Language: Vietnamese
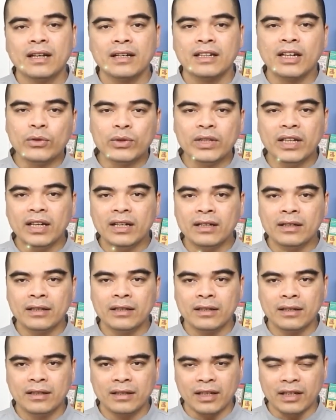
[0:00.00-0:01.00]
Đầu tiên,
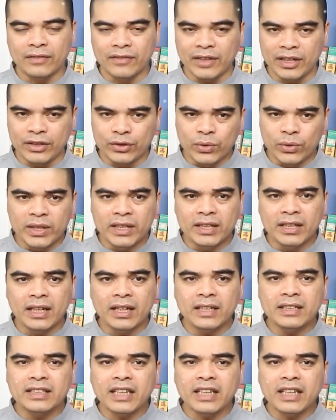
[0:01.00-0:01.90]
cần phải chú ý đến cái